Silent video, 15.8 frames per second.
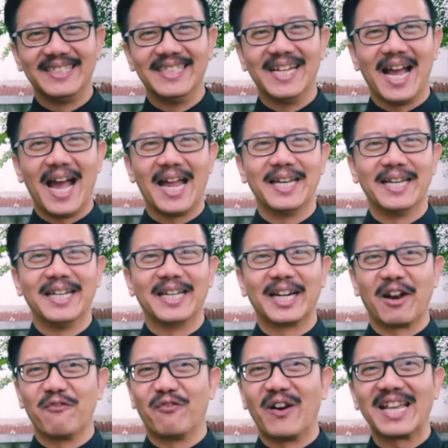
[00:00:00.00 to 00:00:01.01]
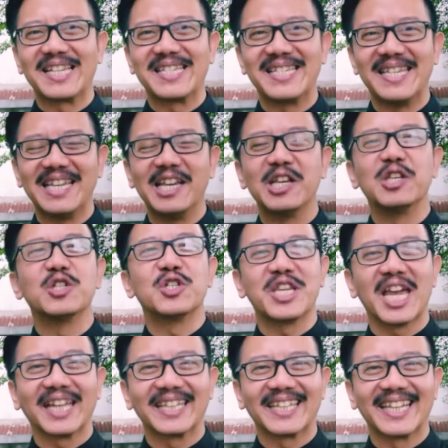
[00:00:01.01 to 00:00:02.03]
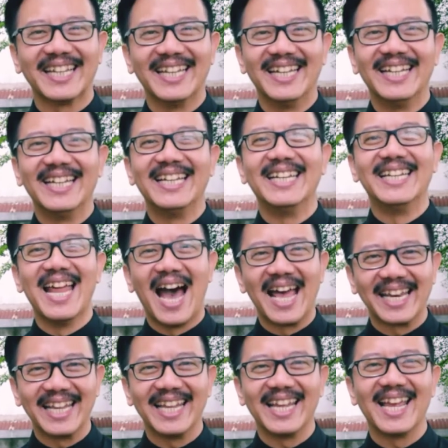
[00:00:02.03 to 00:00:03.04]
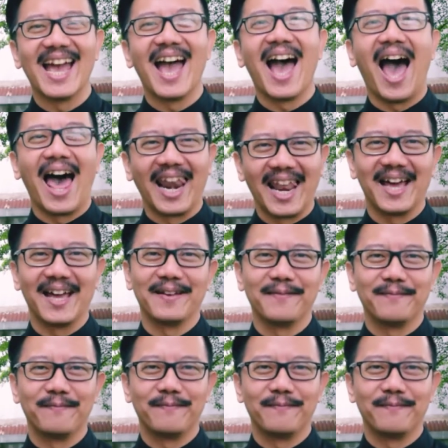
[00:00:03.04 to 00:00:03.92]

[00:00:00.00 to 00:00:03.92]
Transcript: dengan refleksi chat dari Allah.